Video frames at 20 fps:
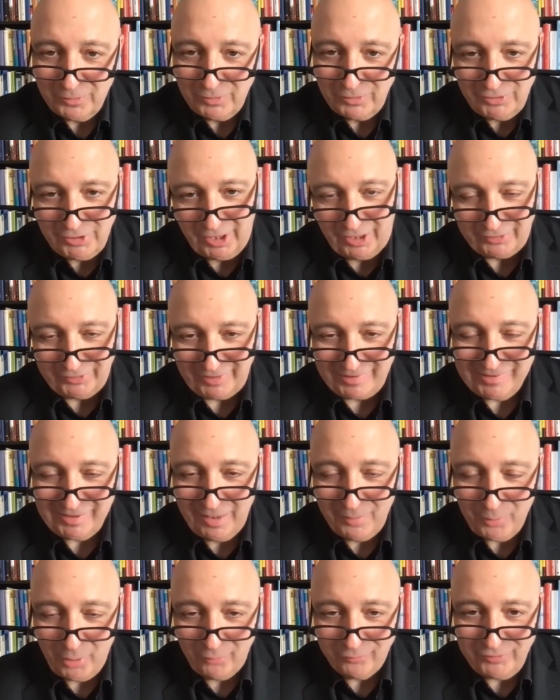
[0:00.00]
ja,
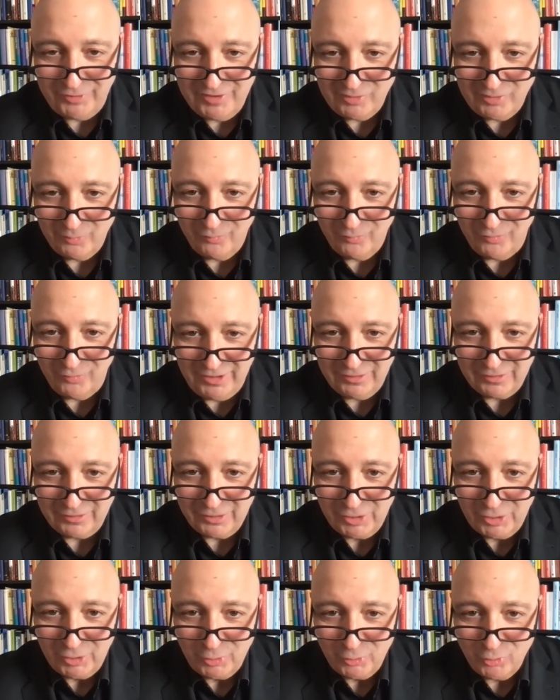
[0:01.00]
deshalb auf diesem Wege
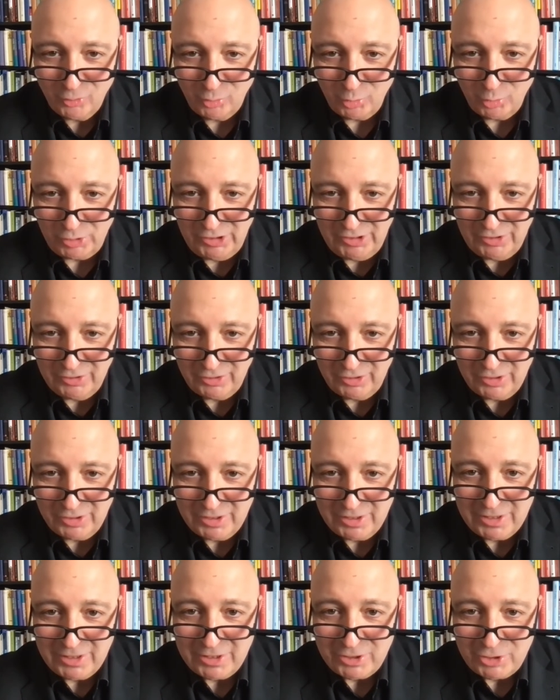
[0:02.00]
zu
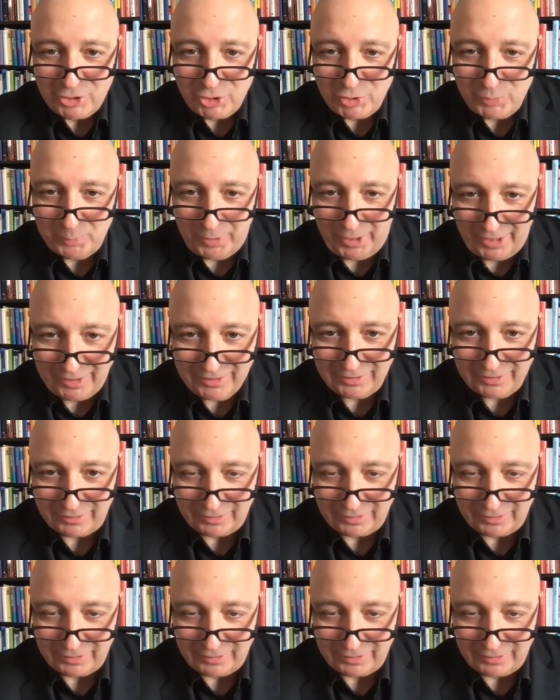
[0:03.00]
Ihnen spreche.